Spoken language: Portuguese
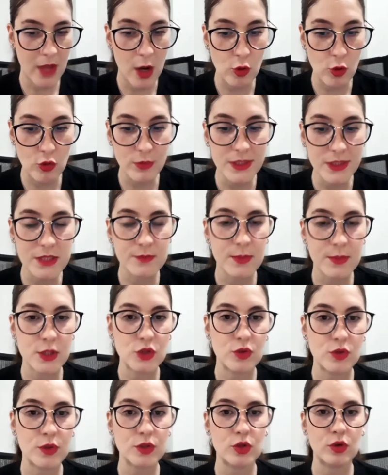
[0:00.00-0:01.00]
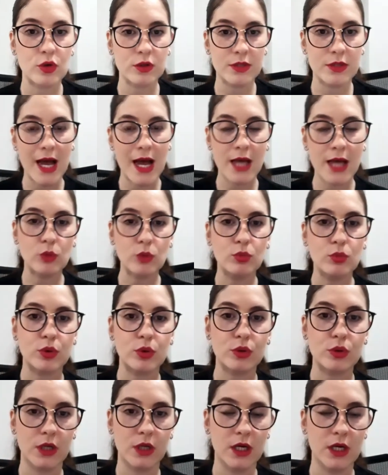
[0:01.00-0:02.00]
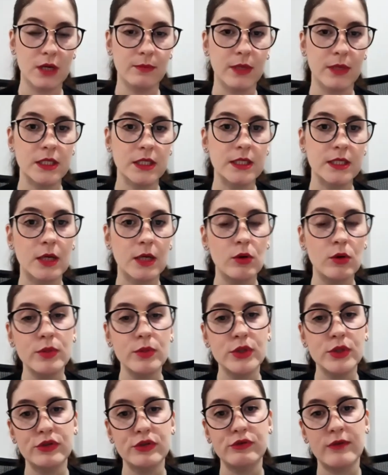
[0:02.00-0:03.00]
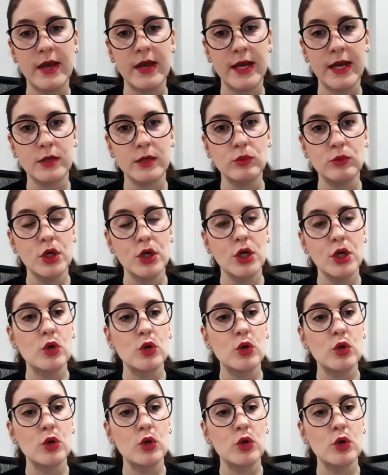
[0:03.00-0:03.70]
Algumas pessoas rodaram o programa e não obtiveram